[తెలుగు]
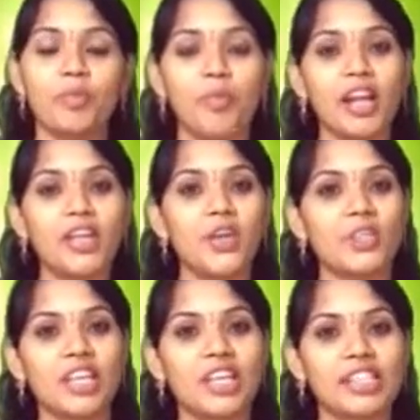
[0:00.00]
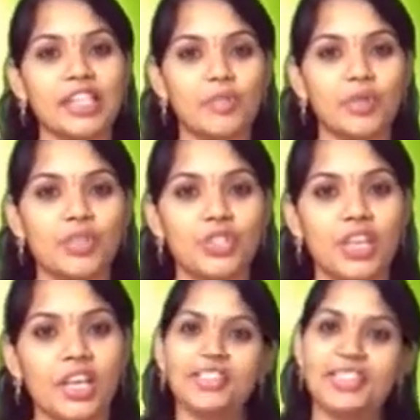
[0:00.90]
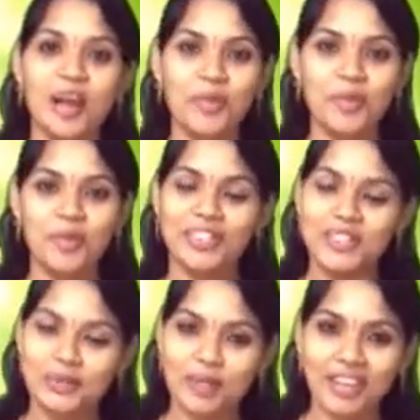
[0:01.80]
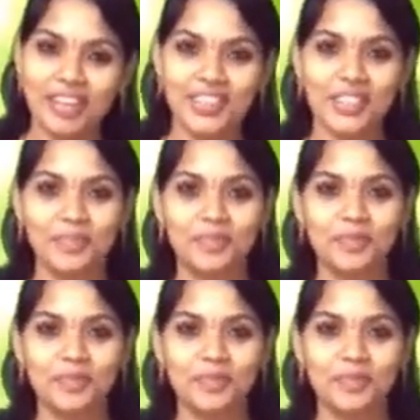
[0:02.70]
మా లియో ఛానల్ తరపు నుంచి శ్రావణ మాస శుభాకాంక్షలు